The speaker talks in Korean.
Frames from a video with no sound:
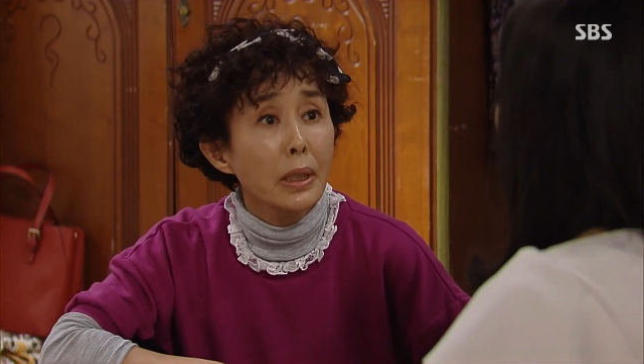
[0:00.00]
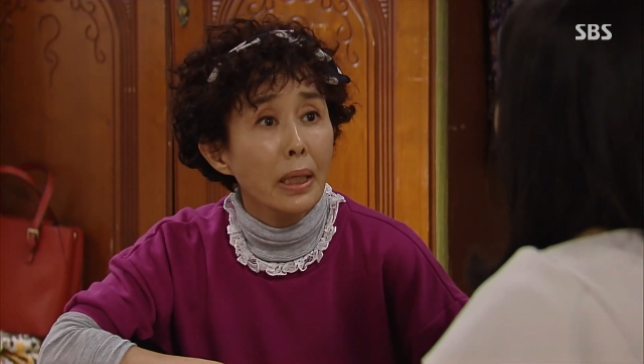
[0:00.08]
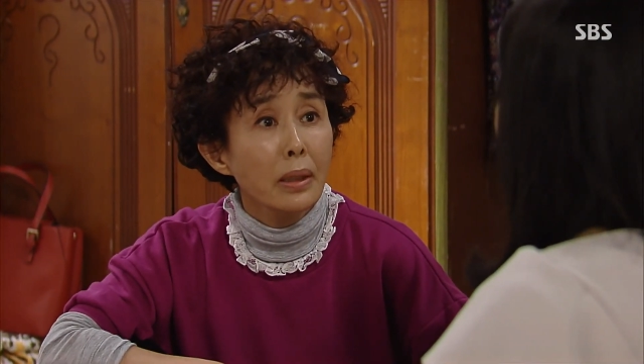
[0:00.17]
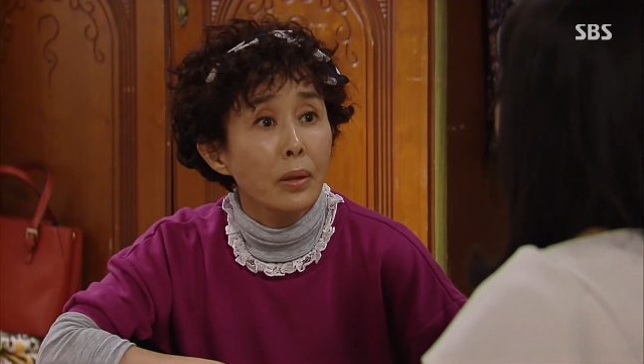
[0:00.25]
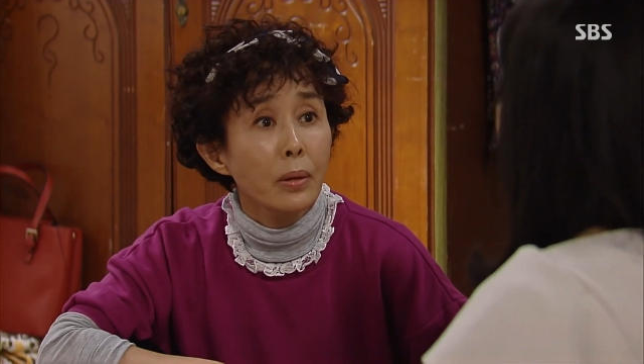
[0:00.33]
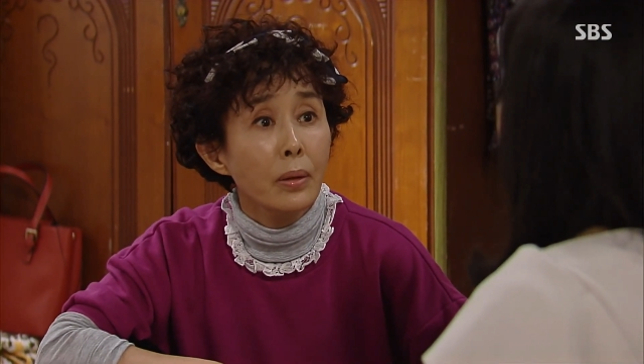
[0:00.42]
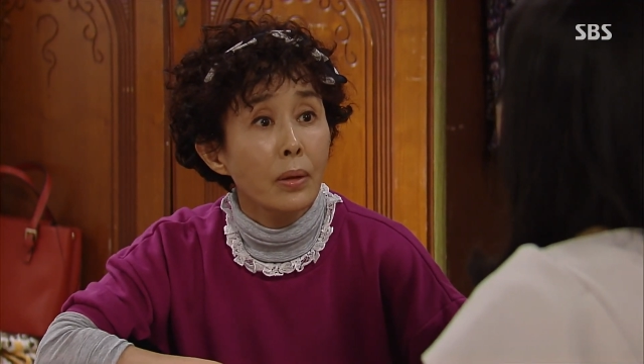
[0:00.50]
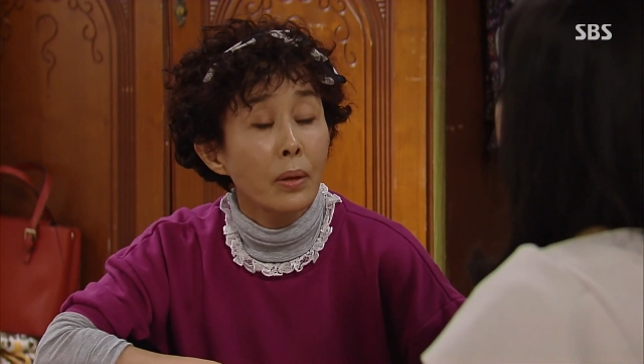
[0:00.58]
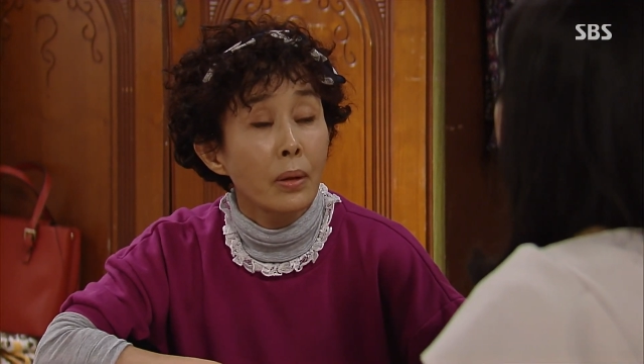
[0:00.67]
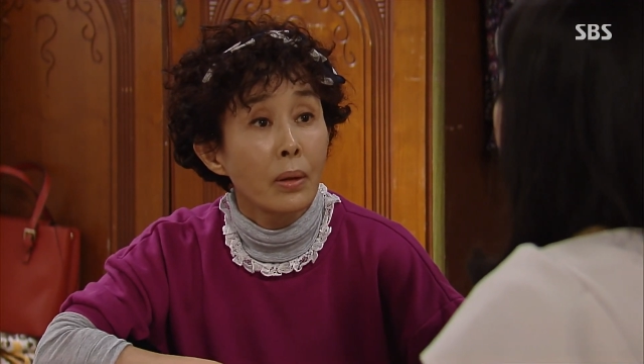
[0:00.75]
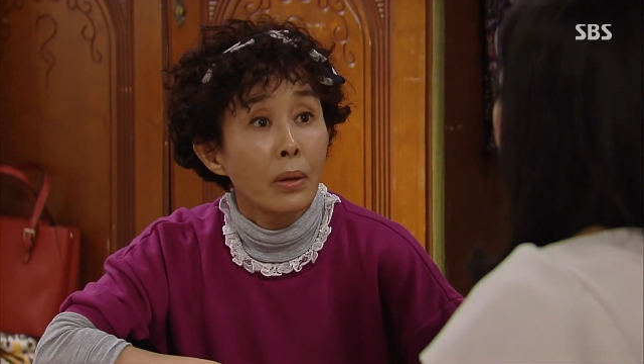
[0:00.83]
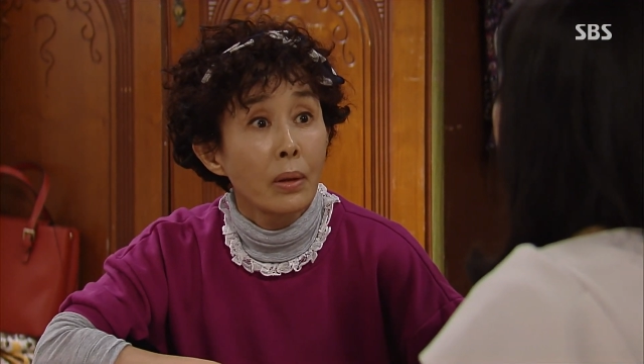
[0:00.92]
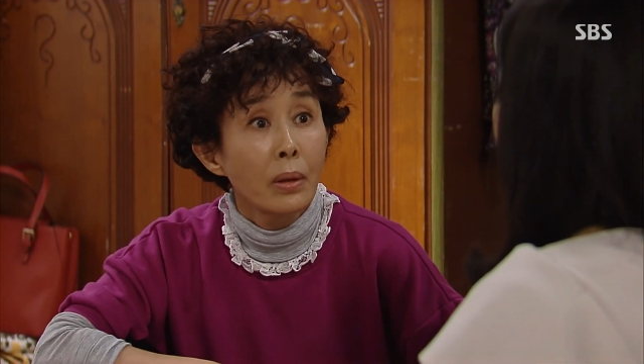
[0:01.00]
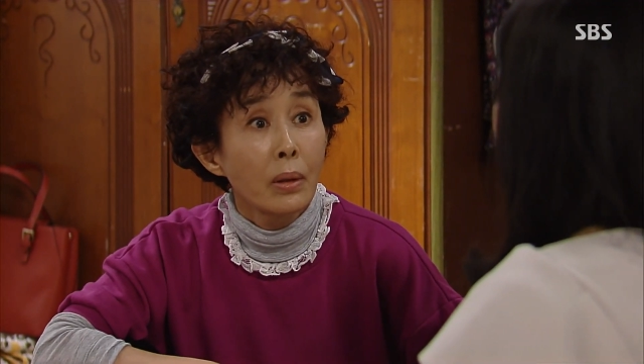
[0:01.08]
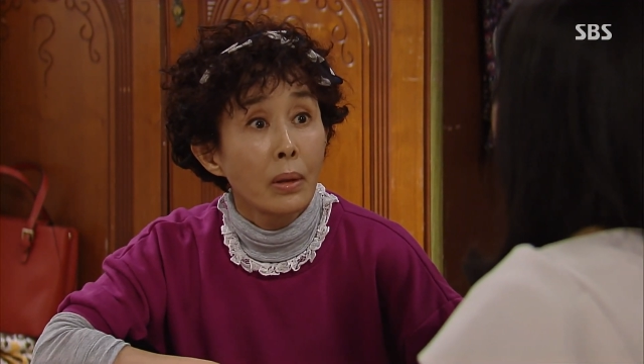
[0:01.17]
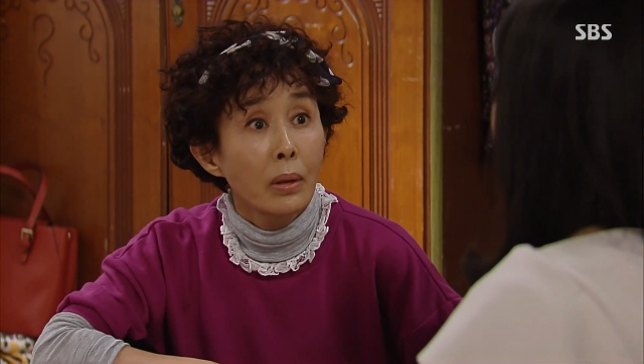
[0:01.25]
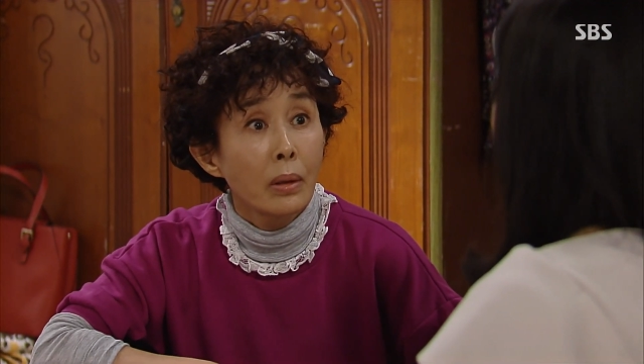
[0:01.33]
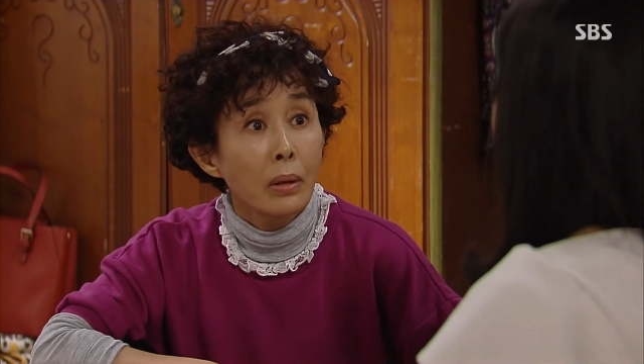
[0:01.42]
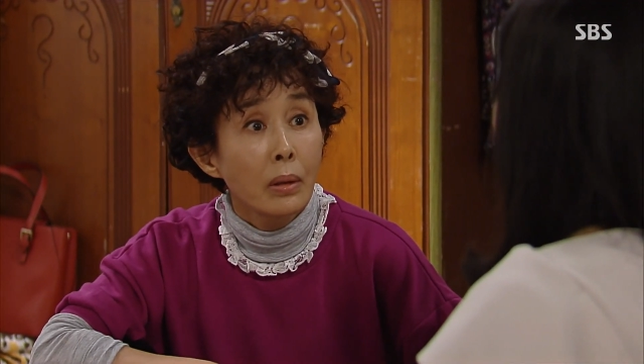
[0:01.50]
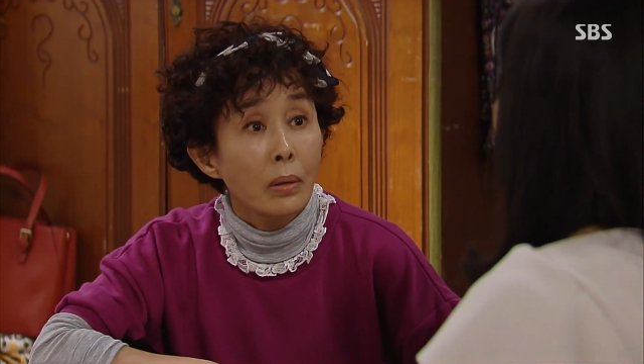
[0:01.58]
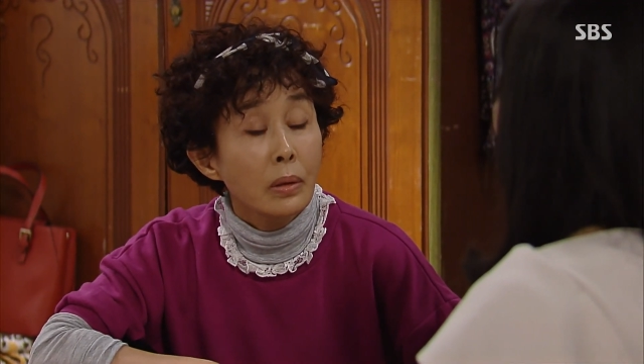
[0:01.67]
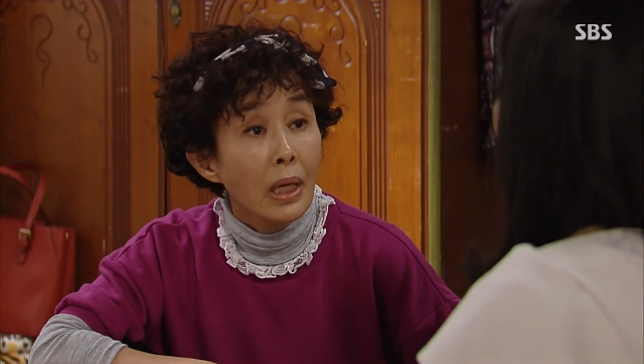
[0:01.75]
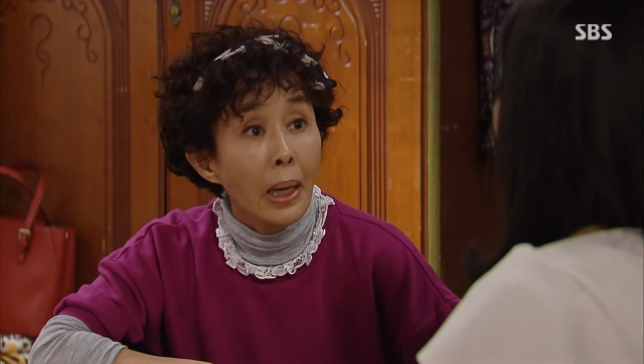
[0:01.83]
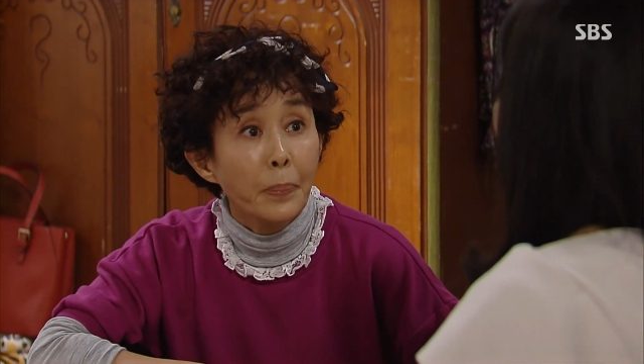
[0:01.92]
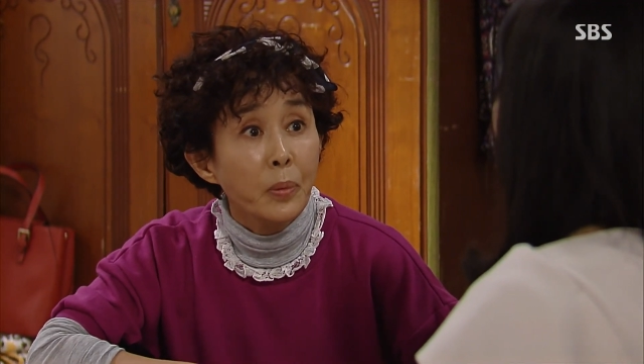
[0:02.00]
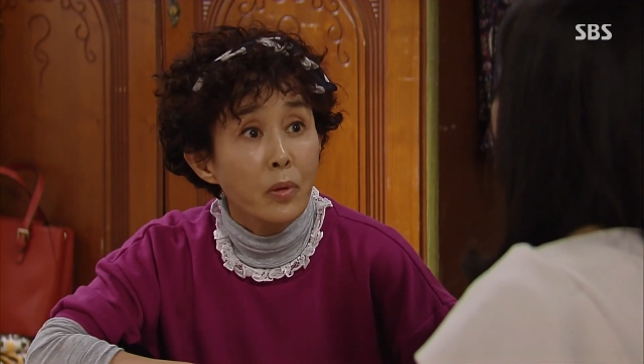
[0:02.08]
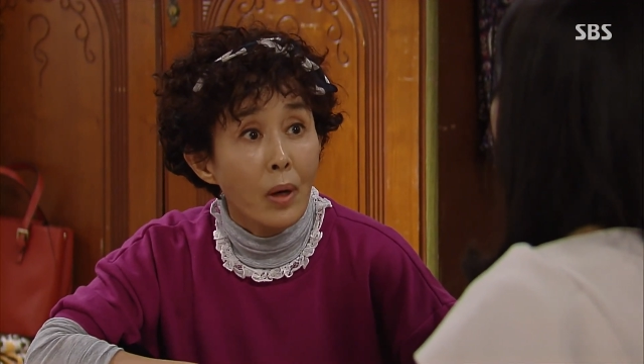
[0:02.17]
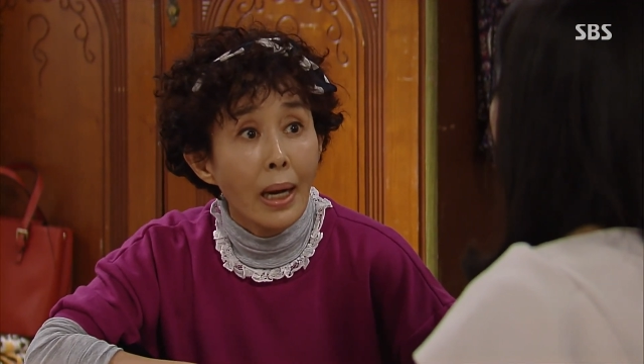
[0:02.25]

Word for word: 난겨. 어디 아픈 거